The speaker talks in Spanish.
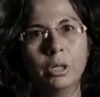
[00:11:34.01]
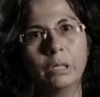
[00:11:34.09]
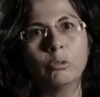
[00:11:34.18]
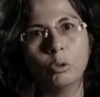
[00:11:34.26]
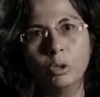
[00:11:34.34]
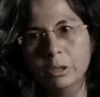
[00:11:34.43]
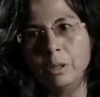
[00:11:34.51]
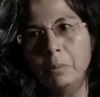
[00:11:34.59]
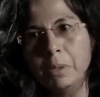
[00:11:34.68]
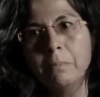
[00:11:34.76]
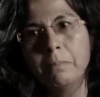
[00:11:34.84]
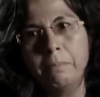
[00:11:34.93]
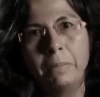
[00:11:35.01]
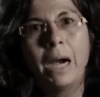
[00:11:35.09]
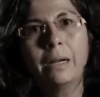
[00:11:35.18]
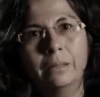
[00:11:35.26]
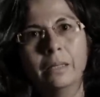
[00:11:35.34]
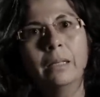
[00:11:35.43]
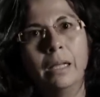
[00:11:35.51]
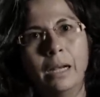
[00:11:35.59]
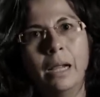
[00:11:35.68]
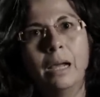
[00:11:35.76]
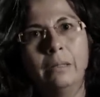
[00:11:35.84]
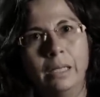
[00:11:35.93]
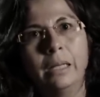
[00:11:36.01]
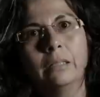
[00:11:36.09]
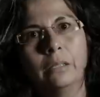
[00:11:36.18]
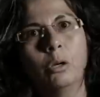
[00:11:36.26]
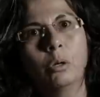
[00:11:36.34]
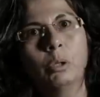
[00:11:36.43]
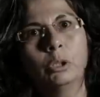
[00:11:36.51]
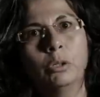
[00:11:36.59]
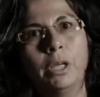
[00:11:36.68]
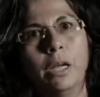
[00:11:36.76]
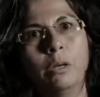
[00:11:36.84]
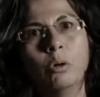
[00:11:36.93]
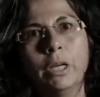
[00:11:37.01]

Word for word: que soy también parte de del Estado ecuatoriano,